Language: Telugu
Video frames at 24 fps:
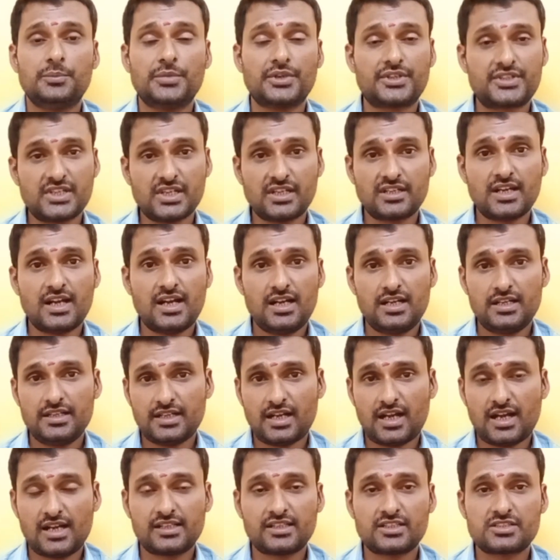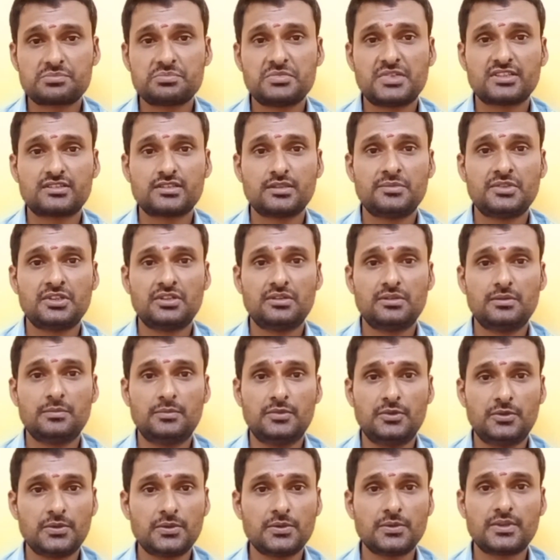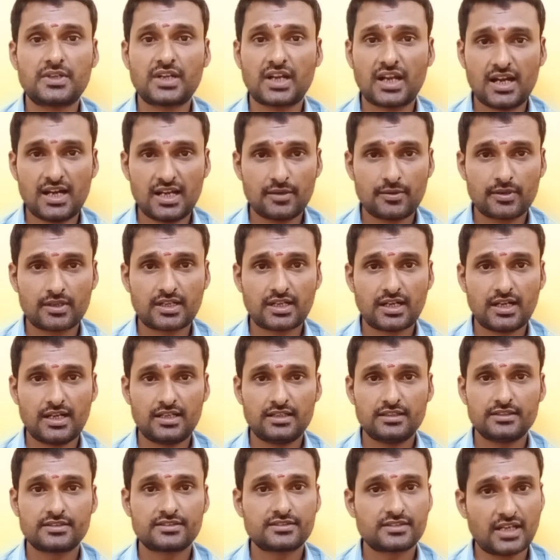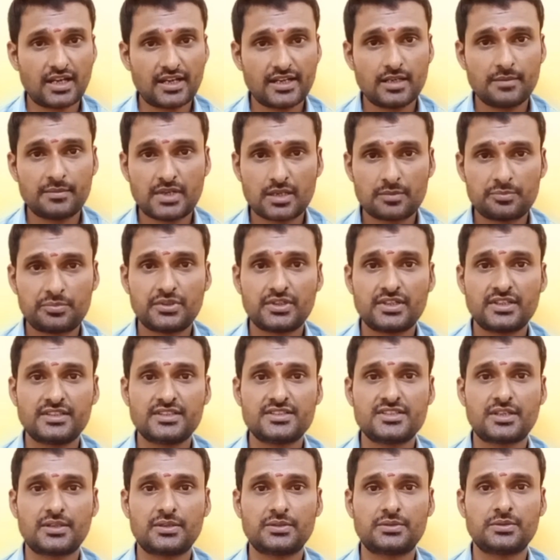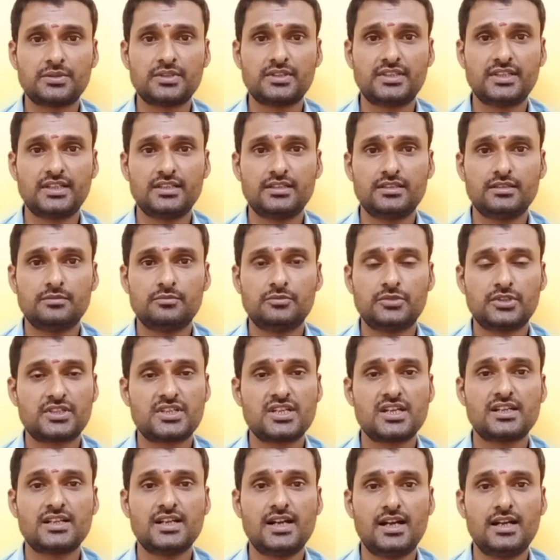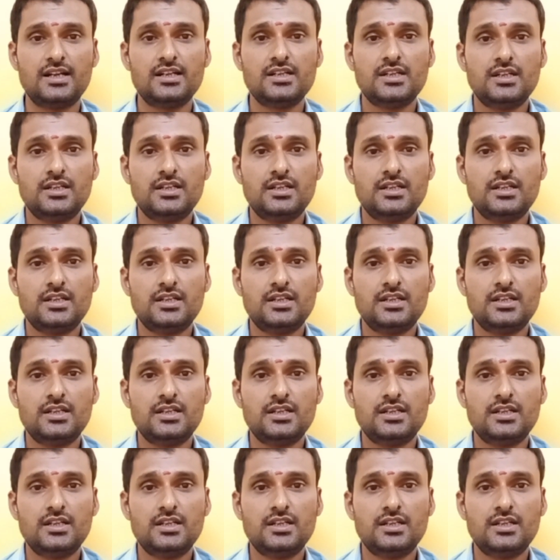ముఖ్యంగా ఆగస్టు మాసంలో మూడు గ్రహాల యొక్క స్థాన మార్పు అనేది జరుగుతున్నది ముఖ్యంగా